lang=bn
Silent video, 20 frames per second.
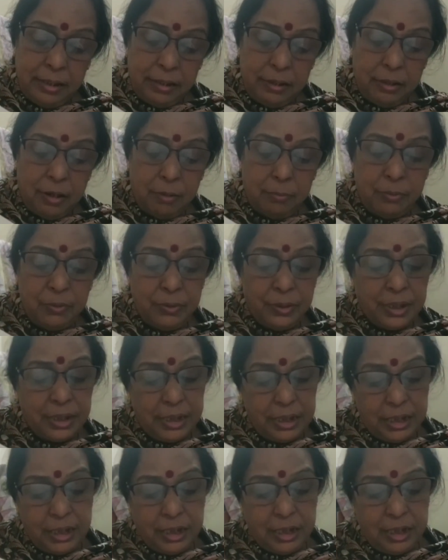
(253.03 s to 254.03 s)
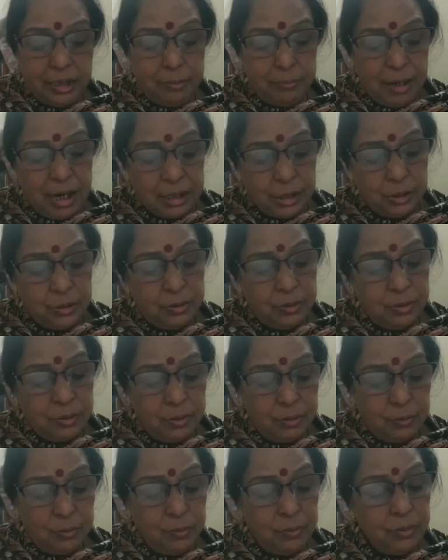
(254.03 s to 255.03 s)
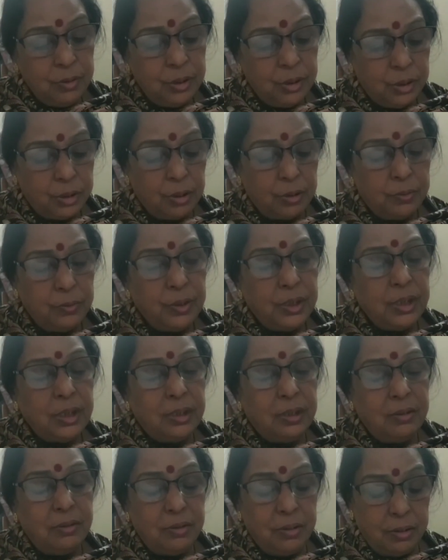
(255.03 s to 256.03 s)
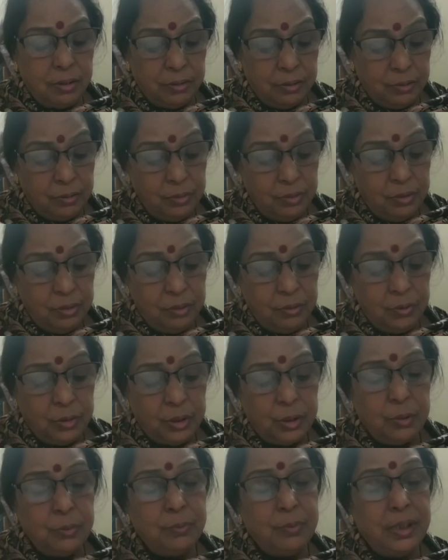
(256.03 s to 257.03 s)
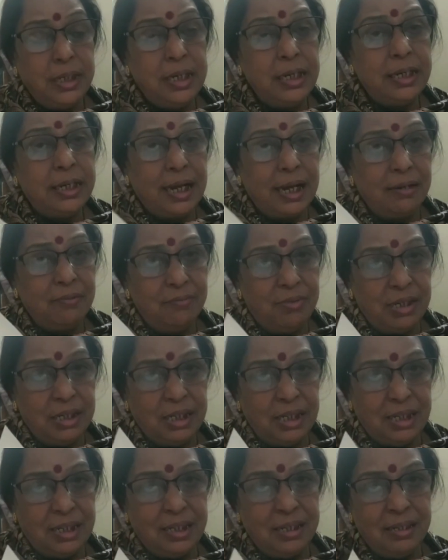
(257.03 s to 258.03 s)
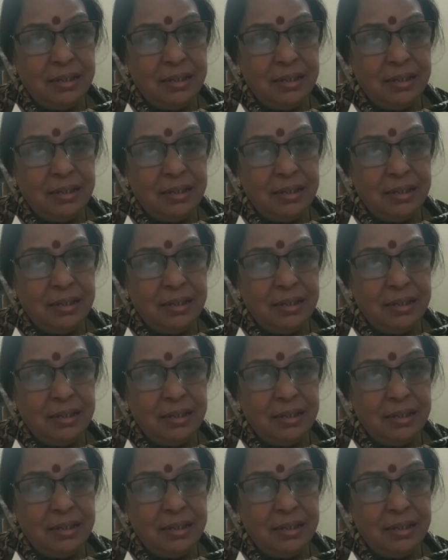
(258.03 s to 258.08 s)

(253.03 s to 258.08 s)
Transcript: নব সৃষ্টি বাসর গরু স্বরচিত অনন্ত সুনীল ক্যানভাসে